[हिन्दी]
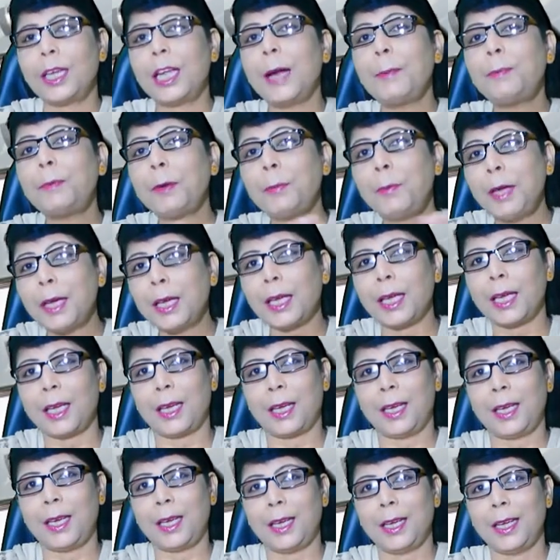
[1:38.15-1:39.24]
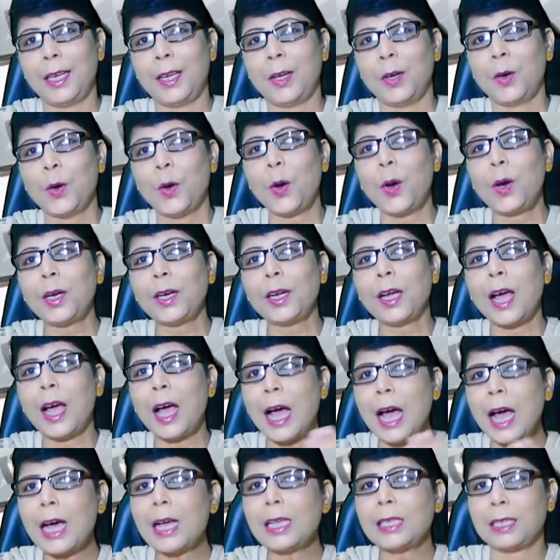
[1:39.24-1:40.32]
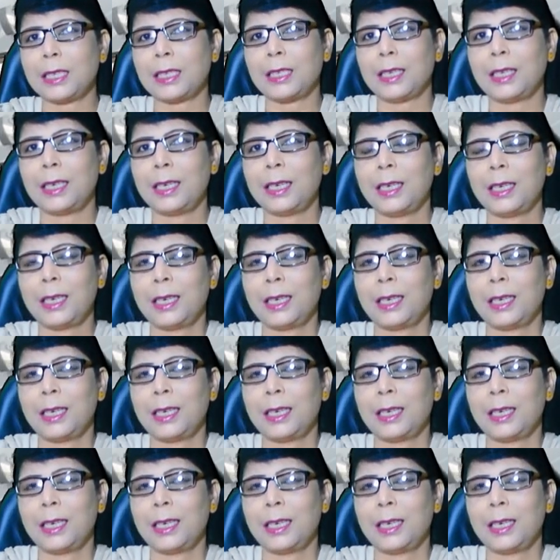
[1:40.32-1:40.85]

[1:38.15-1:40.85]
गिफ्ट भी किए हैं और आज